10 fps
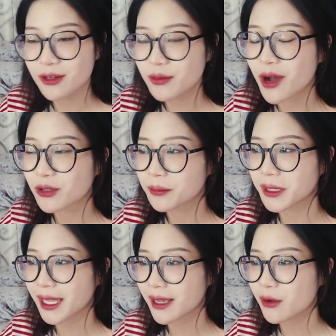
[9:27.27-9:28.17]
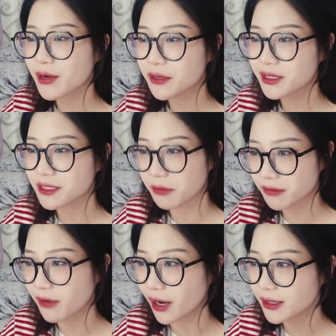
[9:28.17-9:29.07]
Lúc đầu thì mình nghe câu đấy nó chỉ
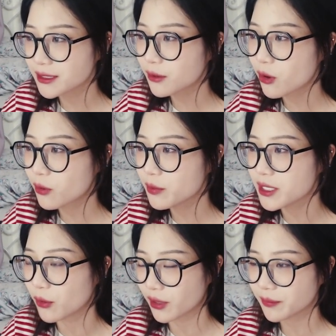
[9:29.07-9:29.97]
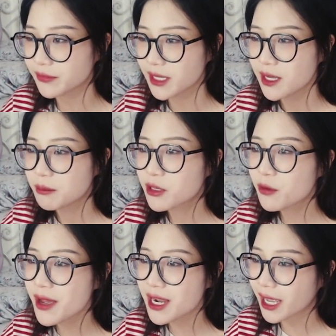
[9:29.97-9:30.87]
văn vở đấy Chứ cũng không không hiểu lắm Mình
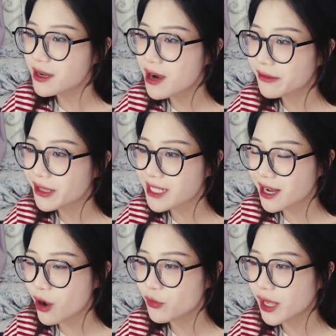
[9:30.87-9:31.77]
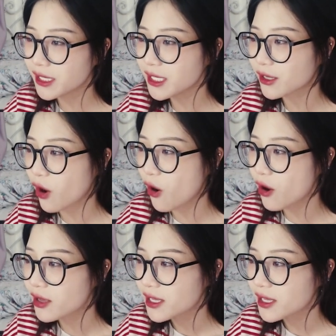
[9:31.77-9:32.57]
không biết là cái người viết ra câu đấy thì có